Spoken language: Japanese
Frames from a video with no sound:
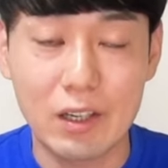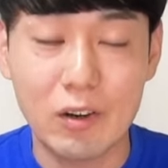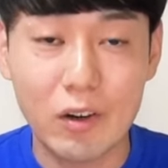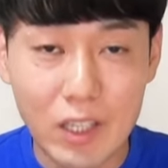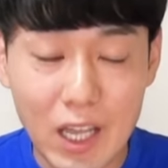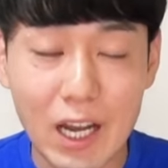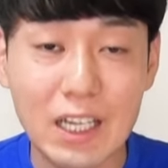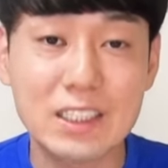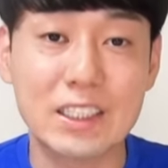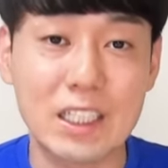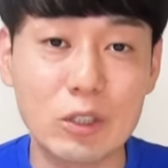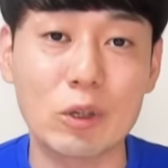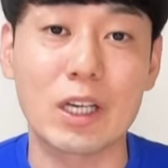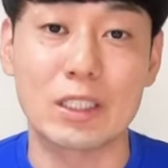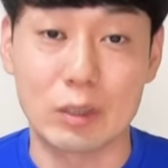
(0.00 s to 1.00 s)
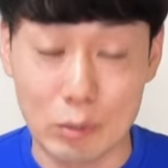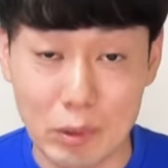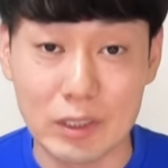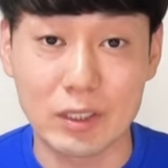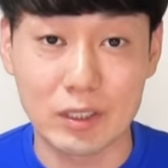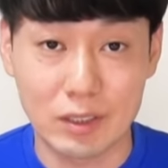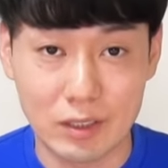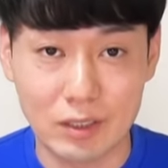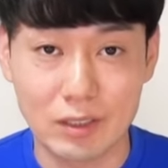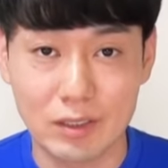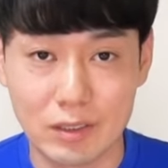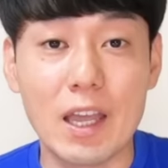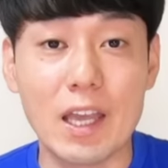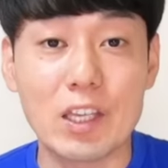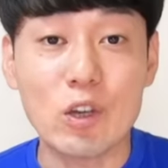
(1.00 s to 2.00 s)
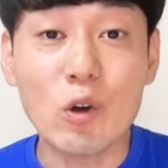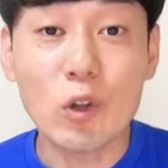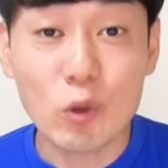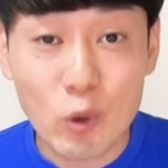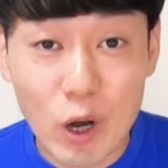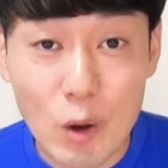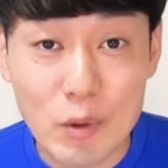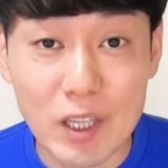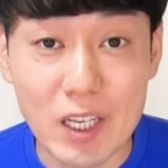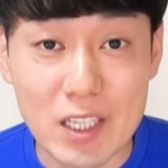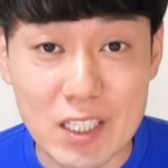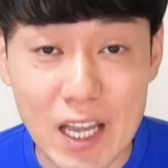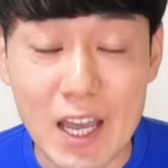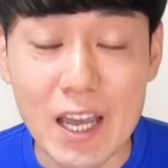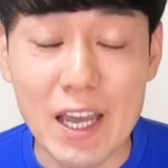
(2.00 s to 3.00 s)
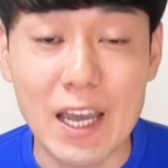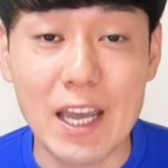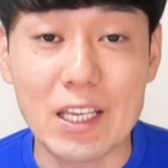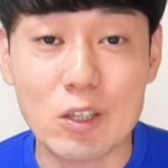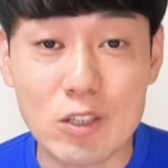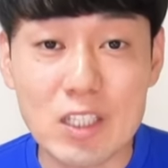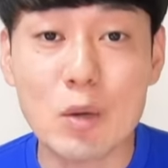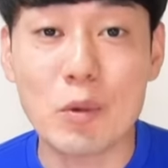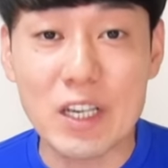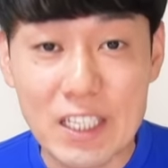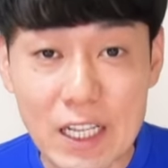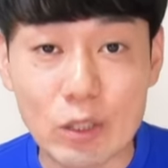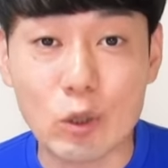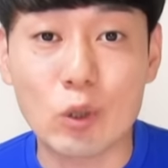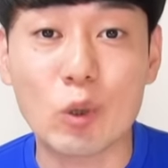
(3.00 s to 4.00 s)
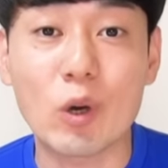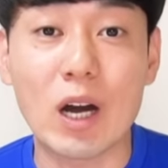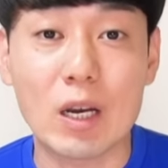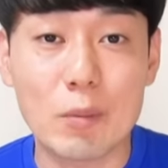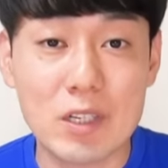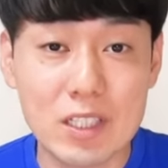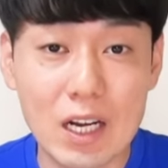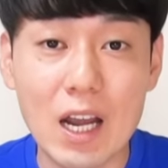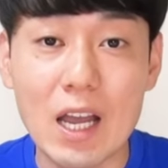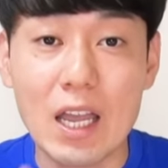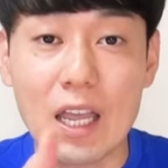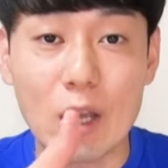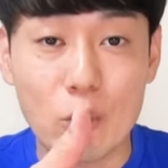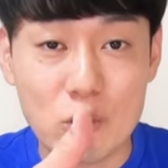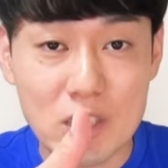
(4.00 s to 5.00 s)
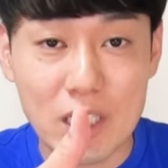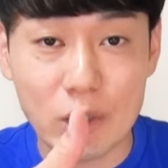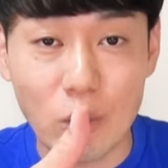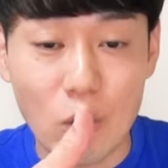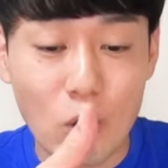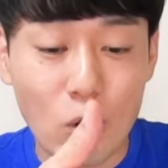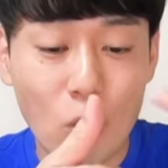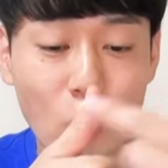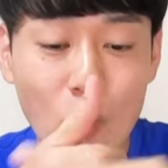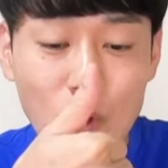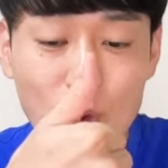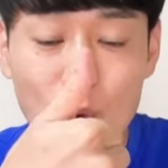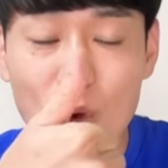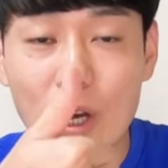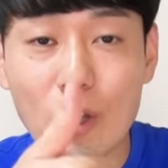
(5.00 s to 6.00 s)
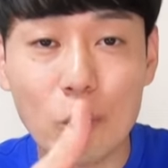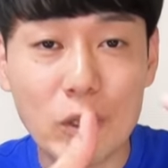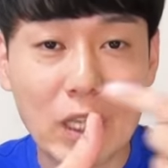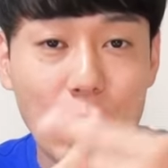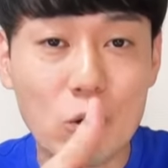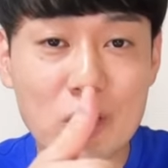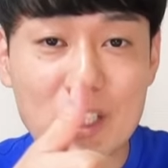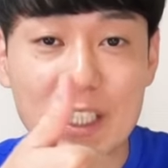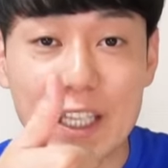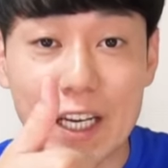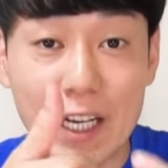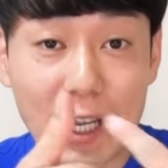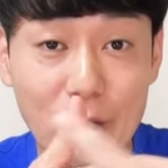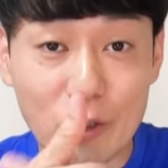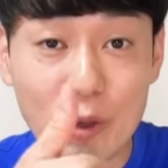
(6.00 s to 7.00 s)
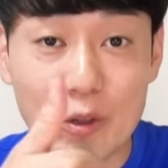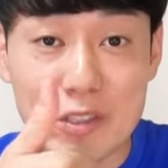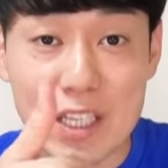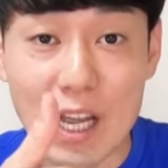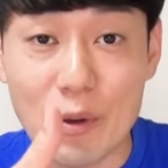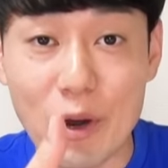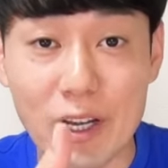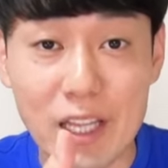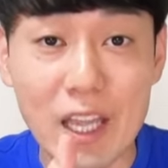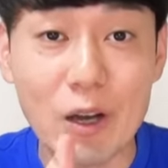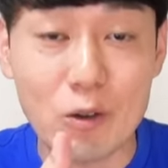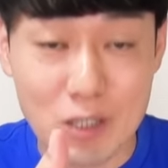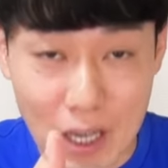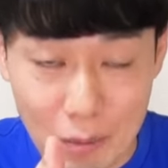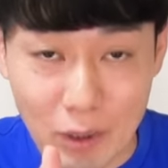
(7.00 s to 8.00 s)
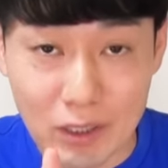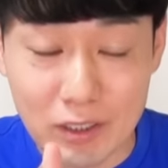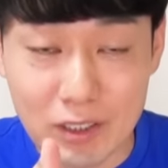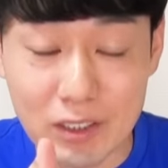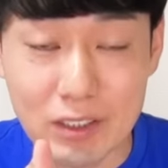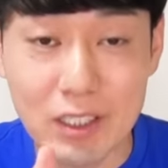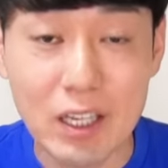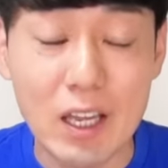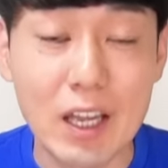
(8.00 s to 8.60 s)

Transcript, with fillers: これで安全に取り外せます。えー、今日の動画を見てですね、えー、一つでもいいねというところがありましたら、えー、こちらの高評価のボタンを押していただけると幸いでございます。